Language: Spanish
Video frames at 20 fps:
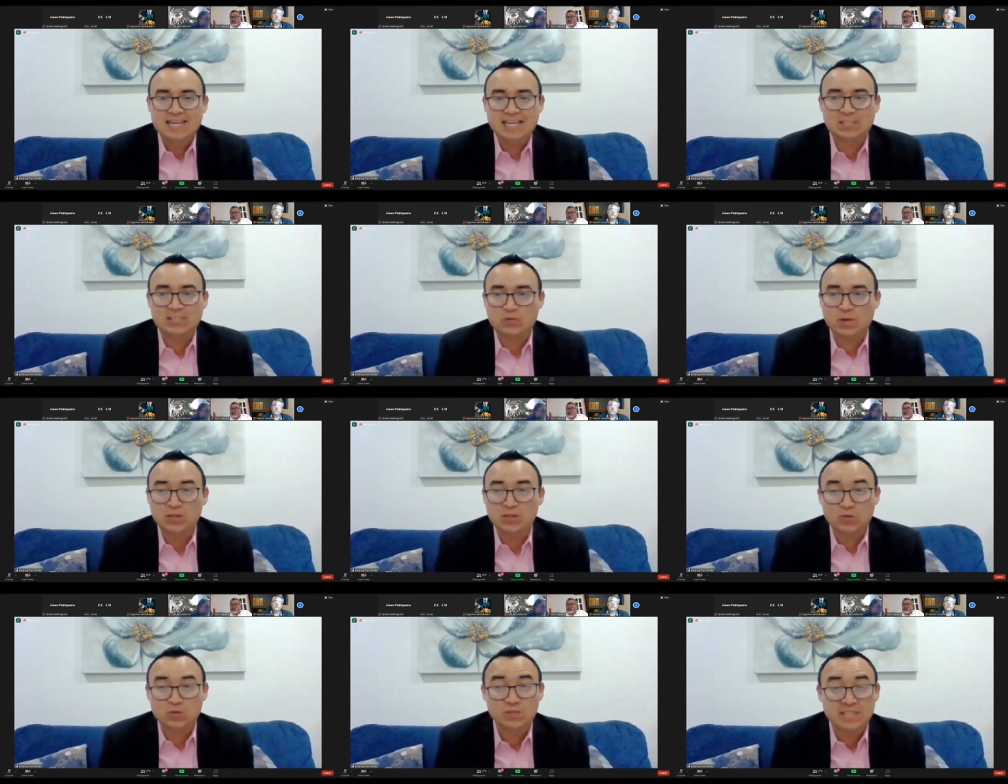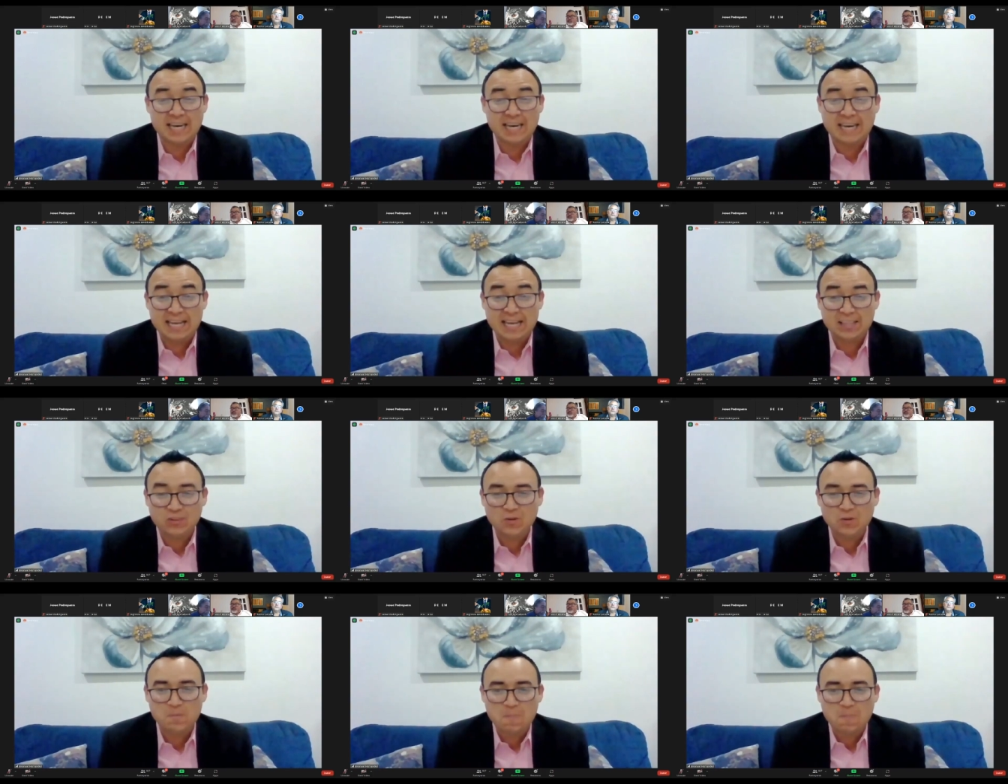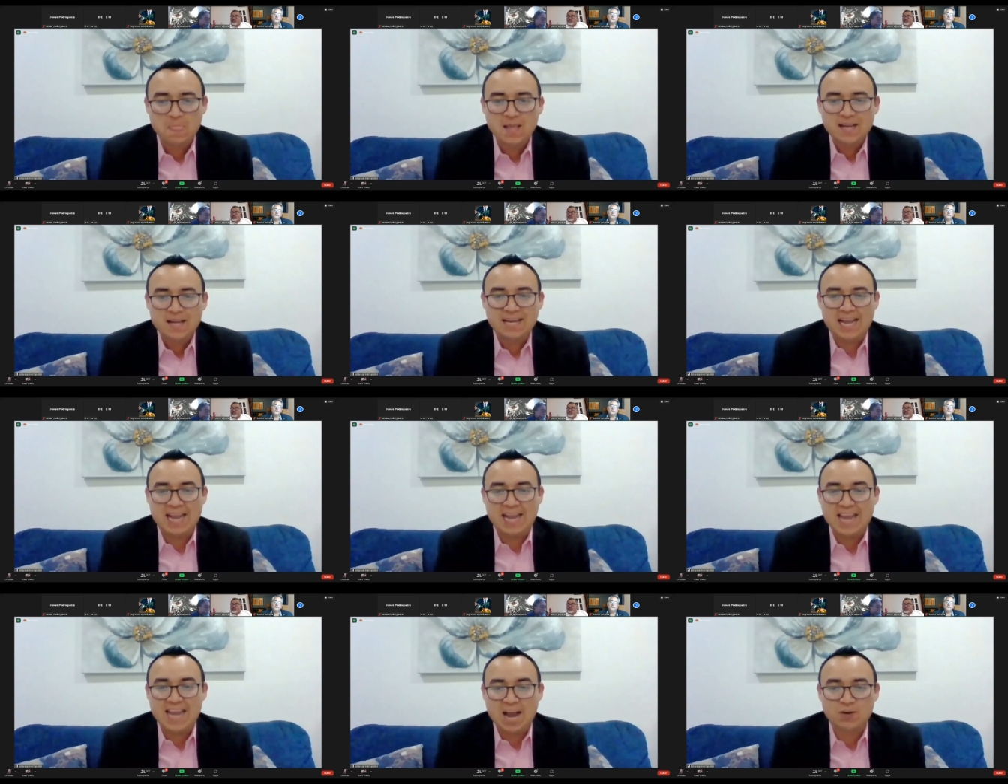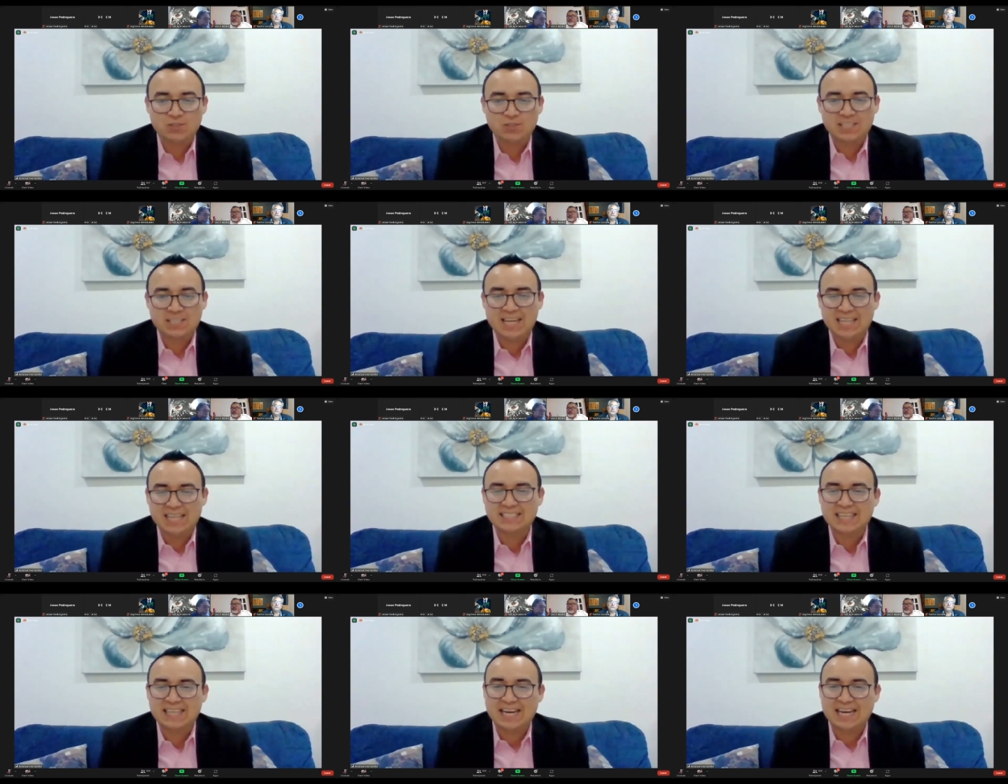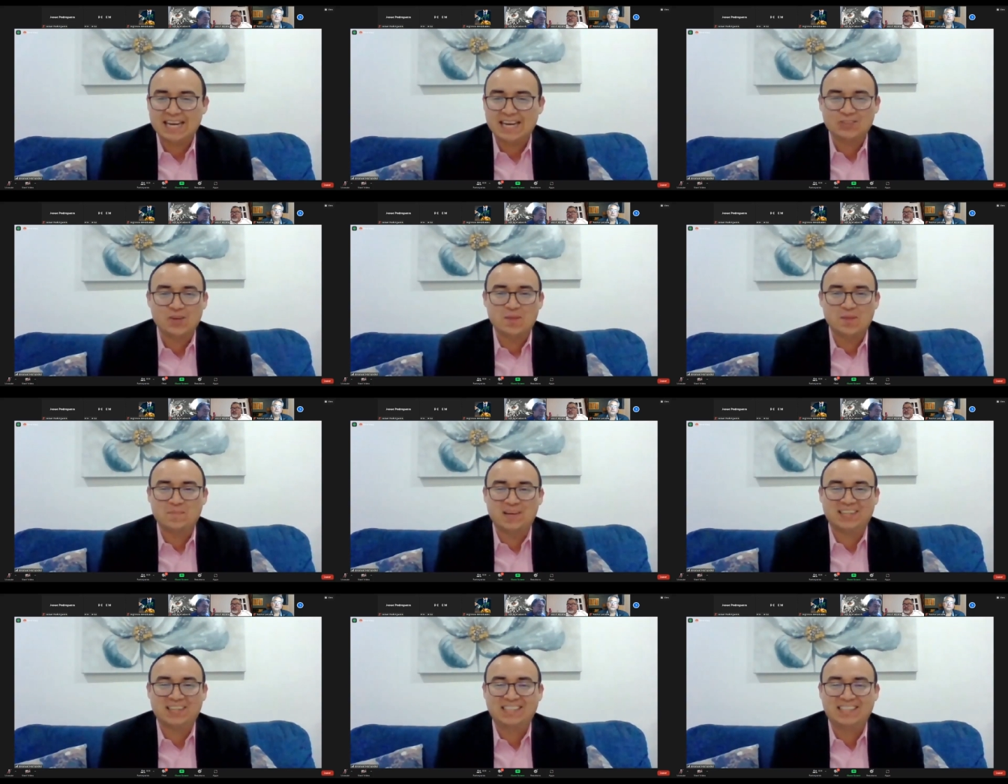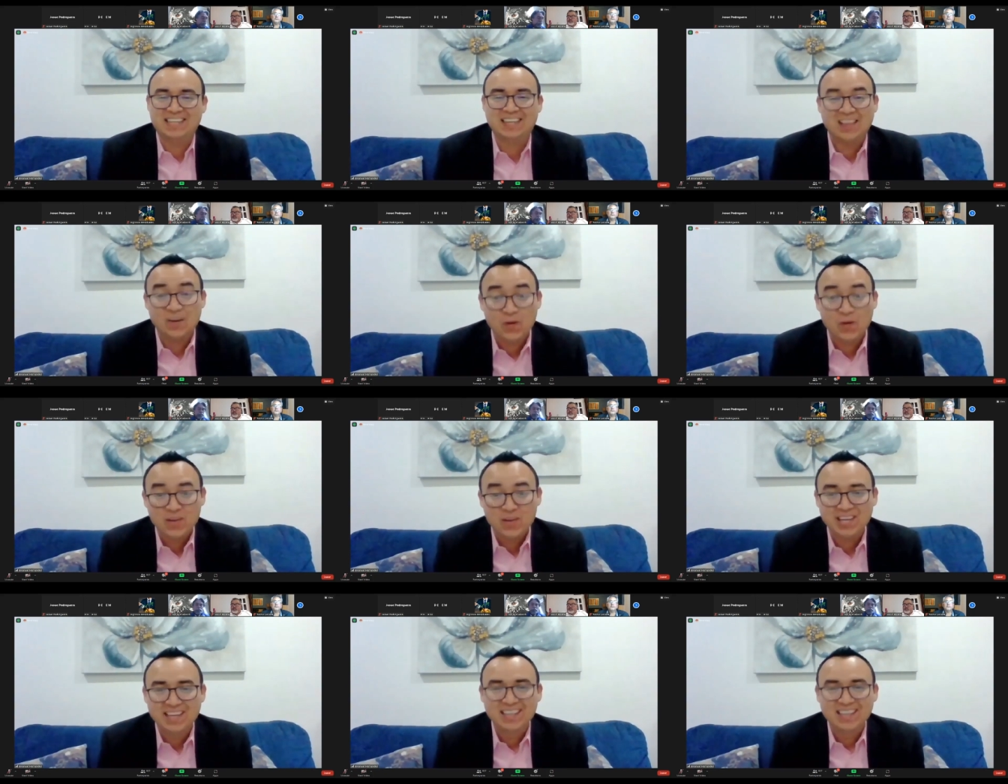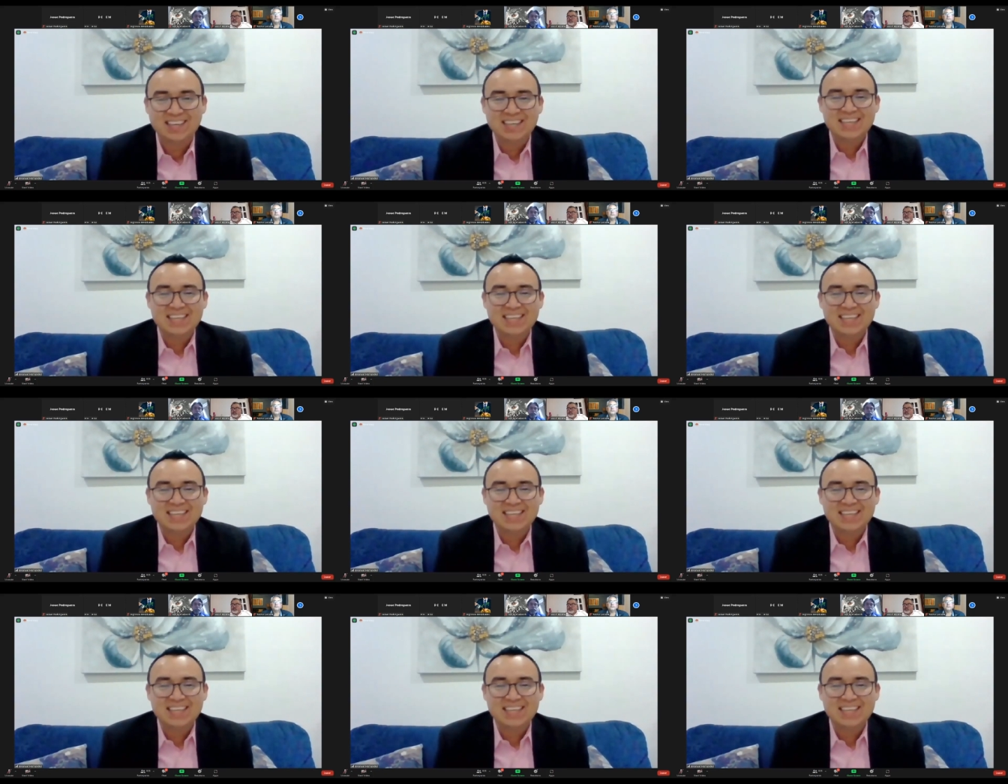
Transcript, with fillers: Les cuento un secreto que ya no será secreto a partir de hoy.